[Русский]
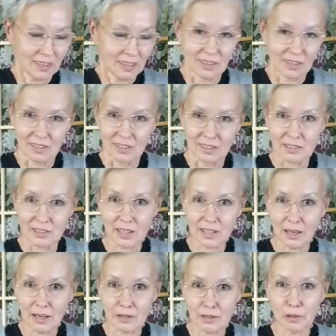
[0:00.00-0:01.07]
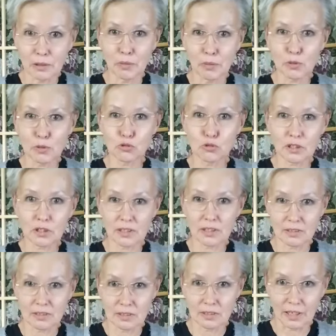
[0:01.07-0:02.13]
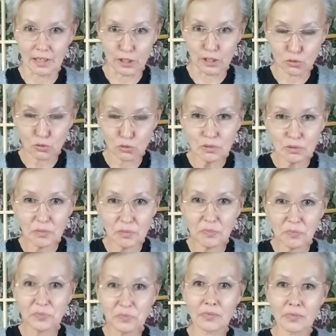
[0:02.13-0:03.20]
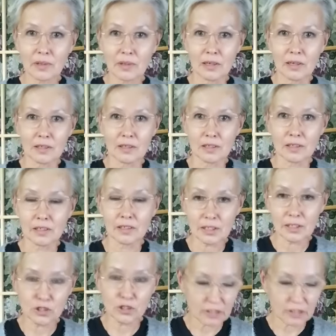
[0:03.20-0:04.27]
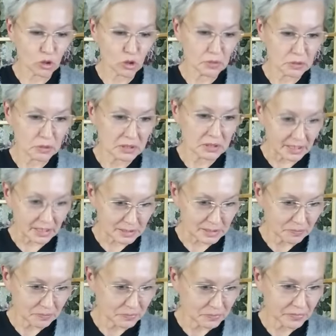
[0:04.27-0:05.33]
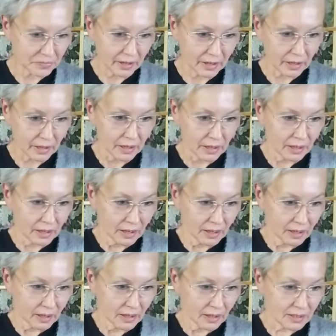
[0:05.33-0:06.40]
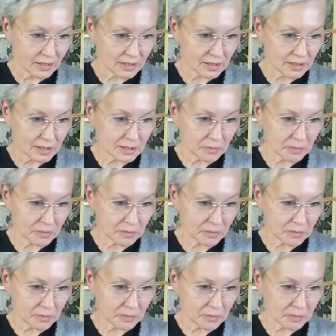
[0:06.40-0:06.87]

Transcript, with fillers: я получила глину, и я начала ее применять. Э,